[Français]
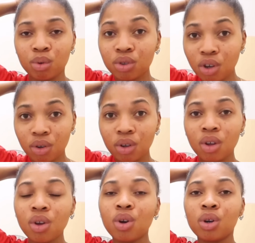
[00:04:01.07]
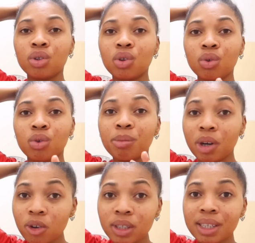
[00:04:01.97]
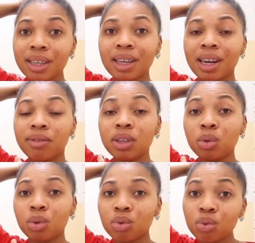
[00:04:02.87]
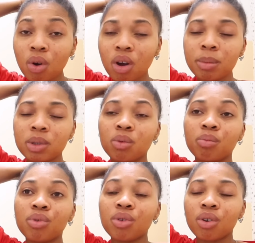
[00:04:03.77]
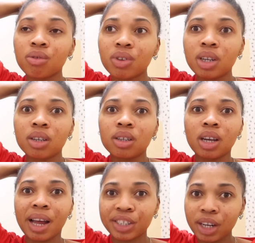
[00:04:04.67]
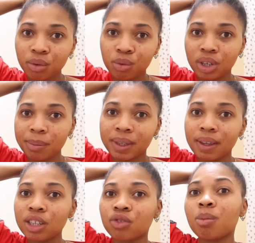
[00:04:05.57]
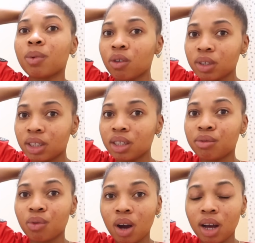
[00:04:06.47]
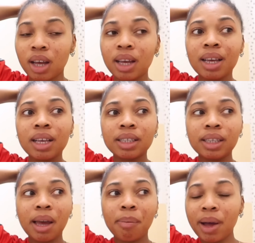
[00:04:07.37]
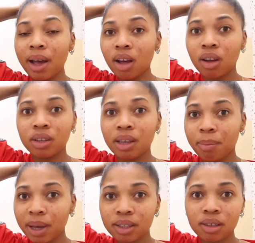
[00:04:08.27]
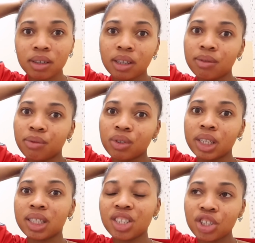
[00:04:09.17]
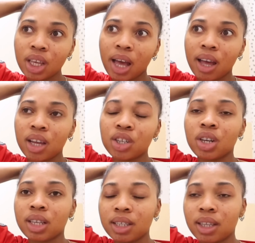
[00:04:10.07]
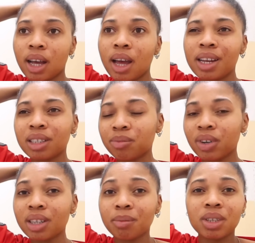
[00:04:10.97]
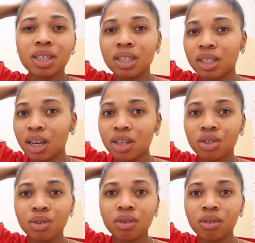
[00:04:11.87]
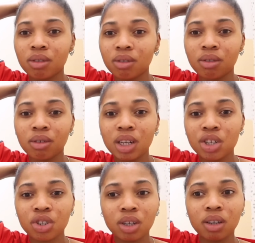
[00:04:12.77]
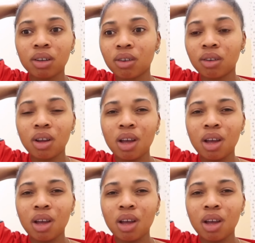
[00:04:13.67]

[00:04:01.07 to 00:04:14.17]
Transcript: temps de me renseigner dans la ville de Tours, comme c'est une plus grande ville que à Chartres où j'habitais, et je vais me renseigner, voir s'il n'y a pas euh, des personnes qui font des tissages, etc. Et je me ferai des petits tissages euh, légers, euh,